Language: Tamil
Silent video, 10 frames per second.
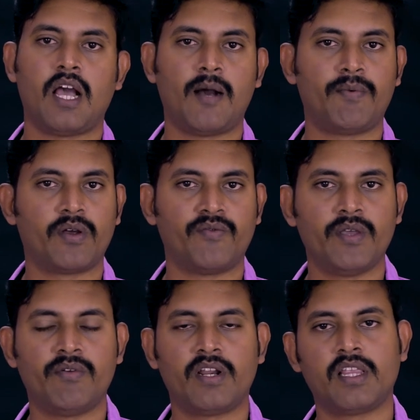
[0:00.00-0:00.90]
அப்புறம்
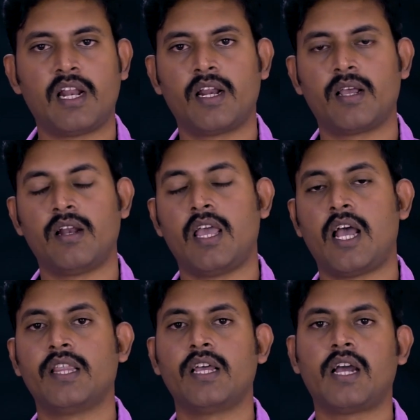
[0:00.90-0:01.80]
ஃபீவர் இதெல்லாம் இருக்கு இல்லையா
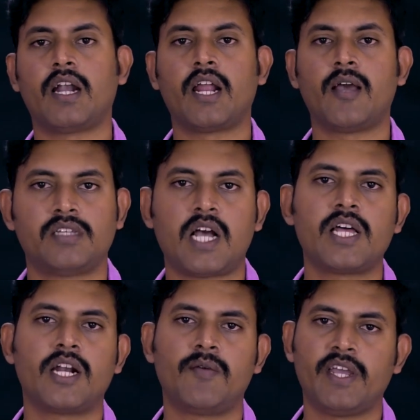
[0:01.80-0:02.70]
அதுக்கான
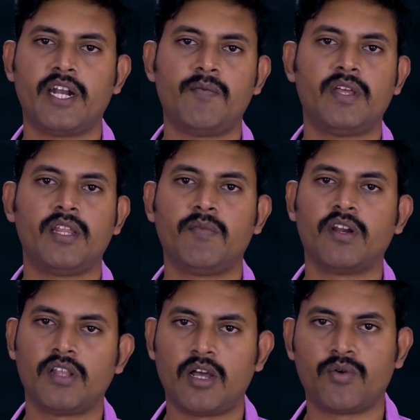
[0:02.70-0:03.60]
சாதாரணமாக என்ன மாதிரி
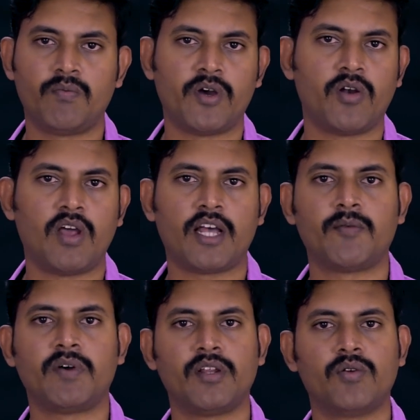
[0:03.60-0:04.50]
மருந்துலாம் கொடுப்பாங்களோ அந்த
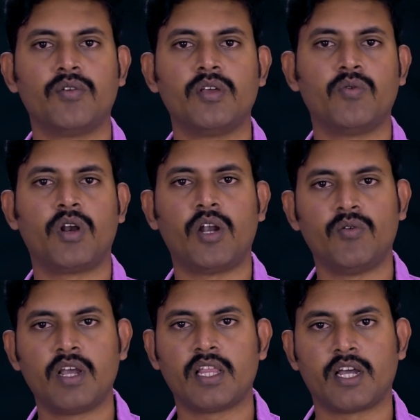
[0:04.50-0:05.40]
மாதிரி கொடுத்து
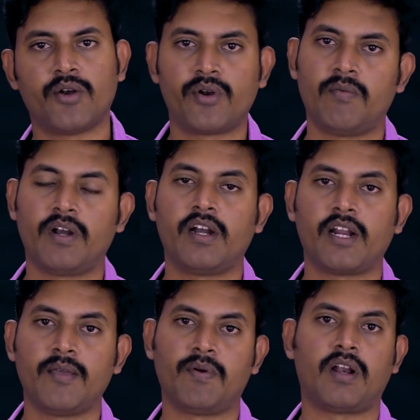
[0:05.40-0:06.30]
ஓரளவுக்கு அதை கண்ட்ரோல் பண்ண
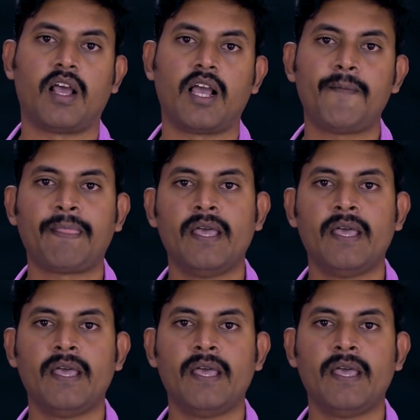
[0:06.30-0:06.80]
ட்ரை பண்ணுறாங்க